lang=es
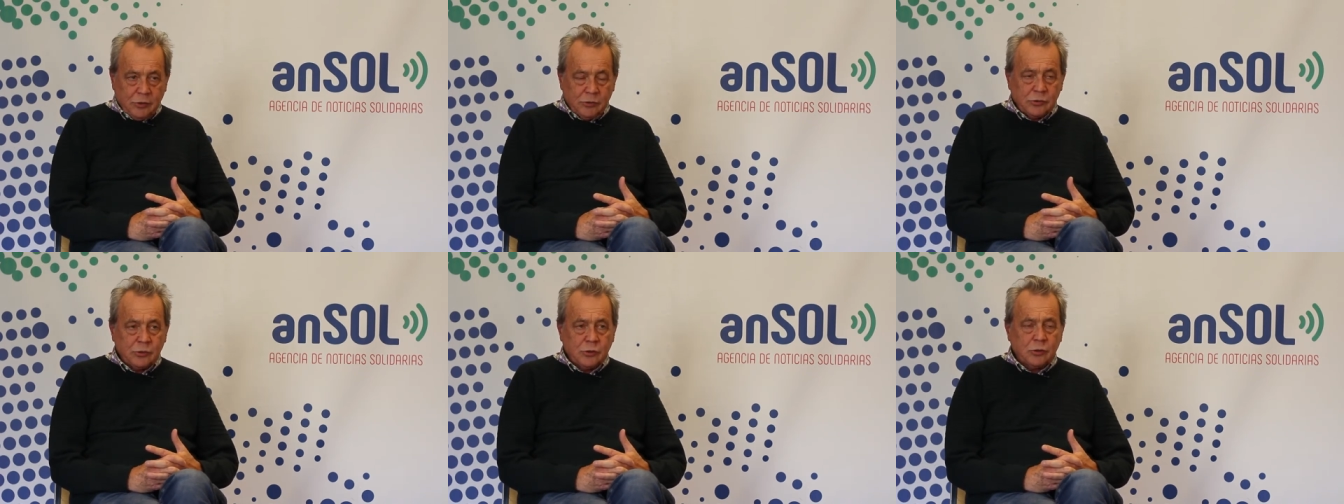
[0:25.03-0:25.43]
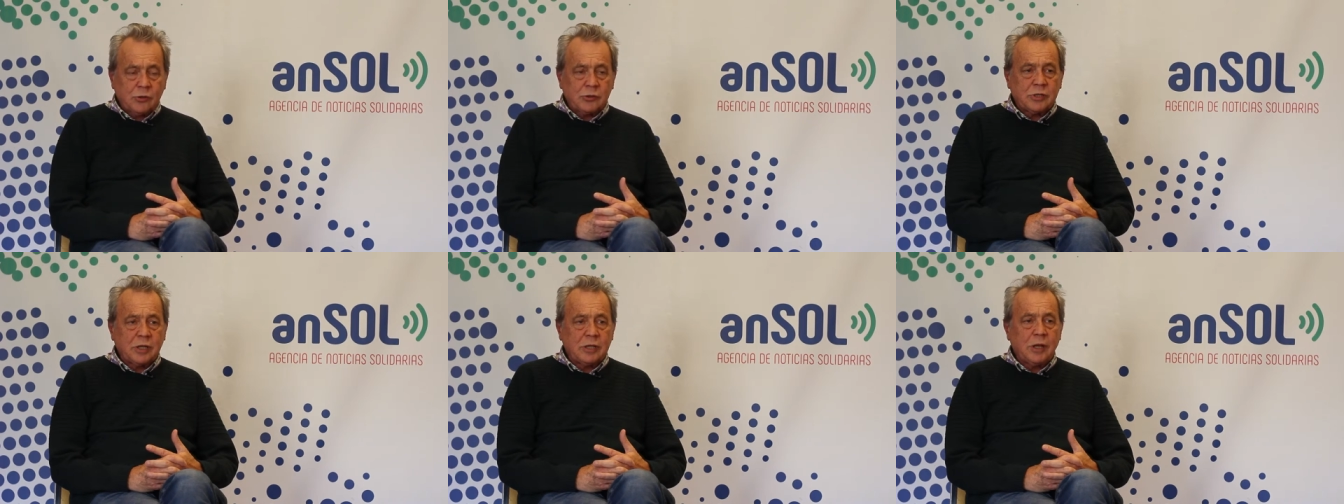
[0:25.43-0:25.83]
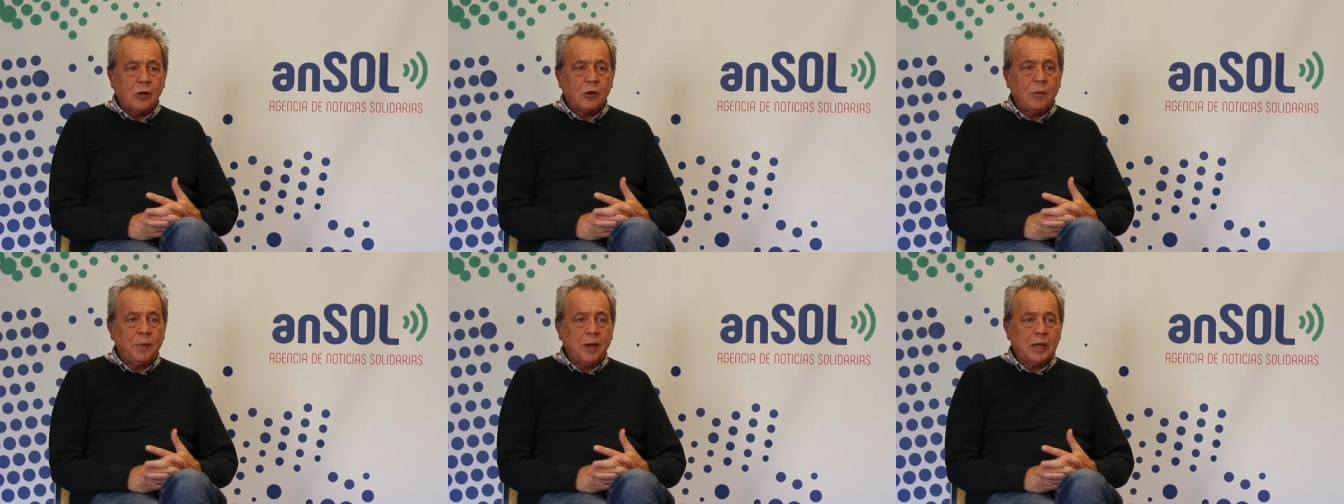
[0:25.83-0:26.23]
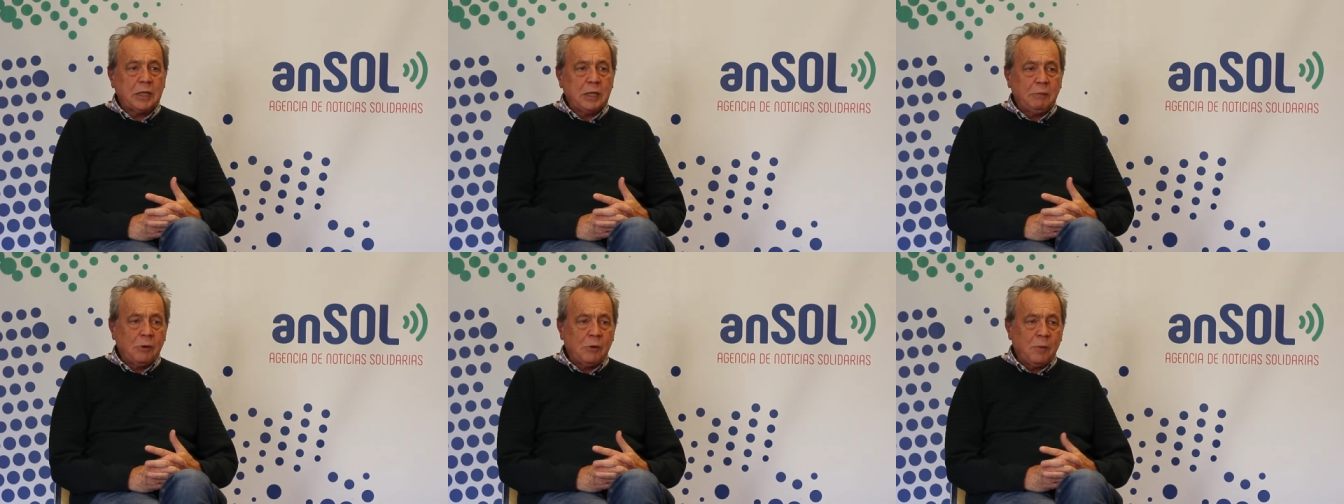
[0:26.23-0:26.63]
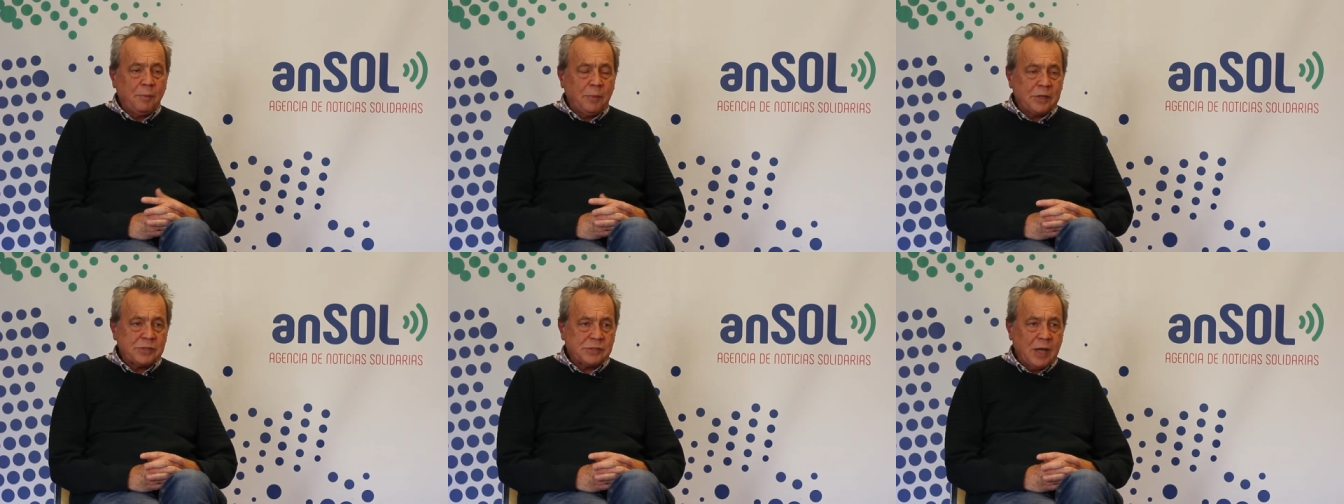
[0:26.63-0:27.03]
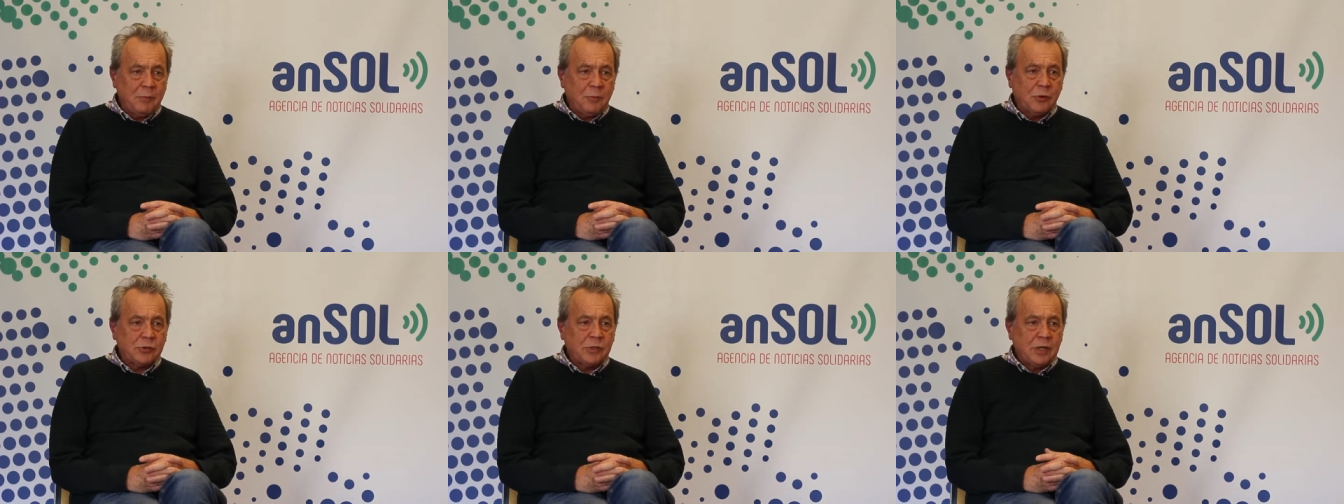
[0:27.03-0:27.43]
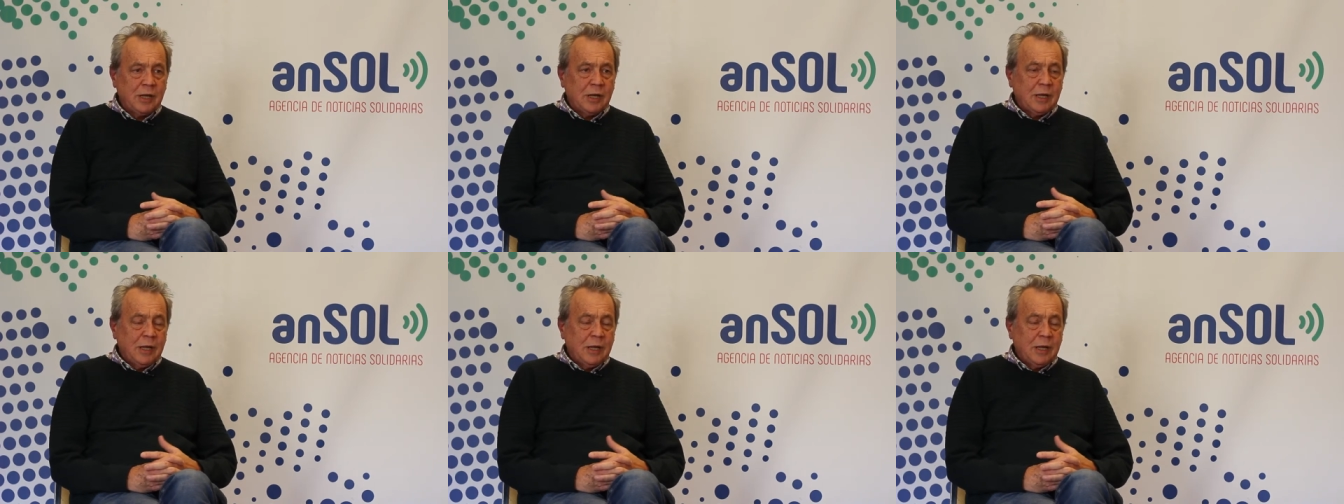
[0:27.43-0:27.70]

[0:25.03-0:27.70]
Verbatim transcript: Nosotros desde el cooperativo pensamos